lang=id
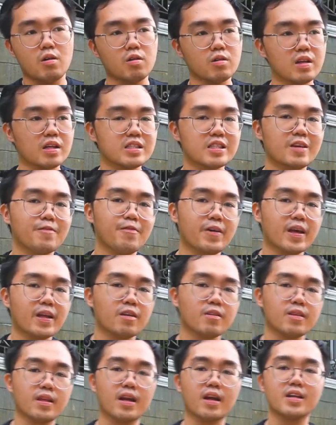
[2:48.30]
Honda Civic
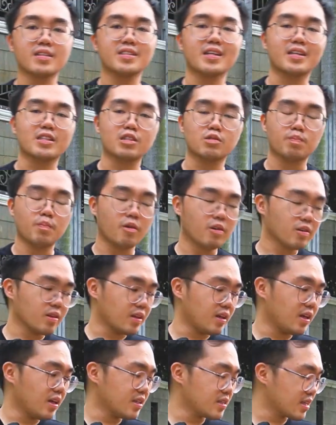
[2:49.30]
itu terkesan
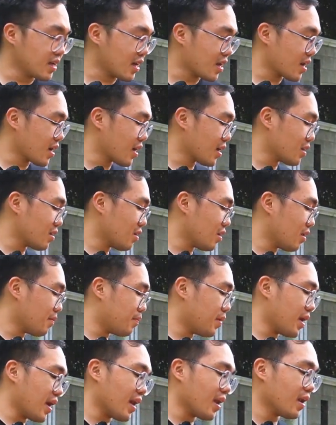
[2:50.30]
sporty, sekarang itu
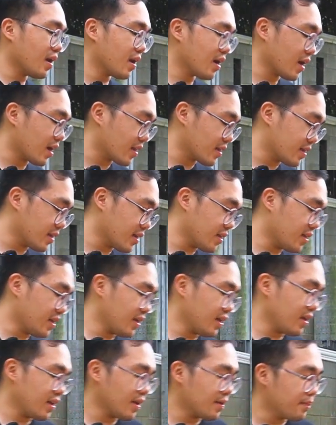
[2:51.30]
lebih elegan.
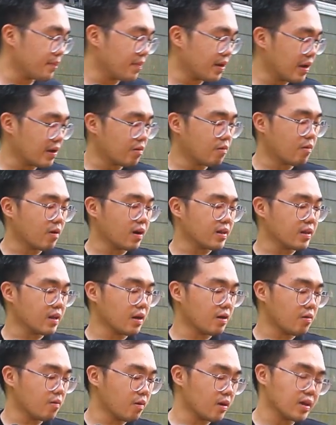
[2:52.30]
Jadi
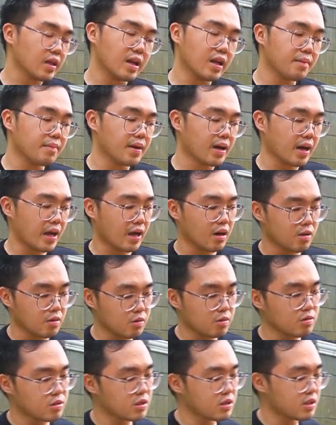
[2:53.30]
lekukan-lekukannya lebih
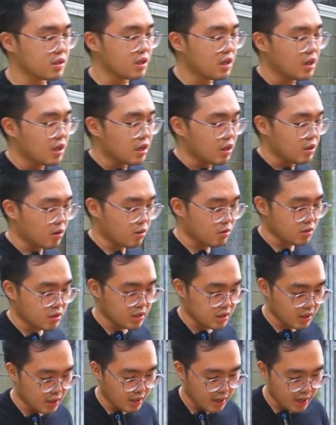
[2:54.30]
halus,
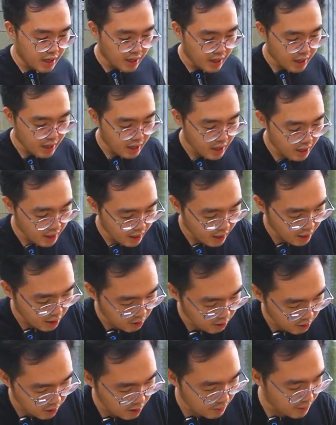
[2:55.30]
terus dia grillnya
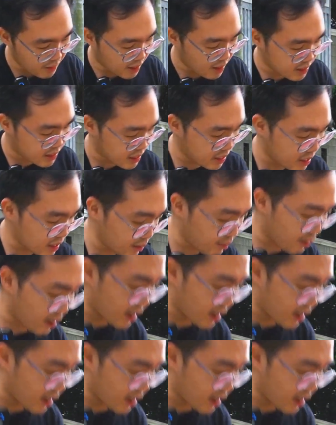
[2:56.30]
itu lebih kecil di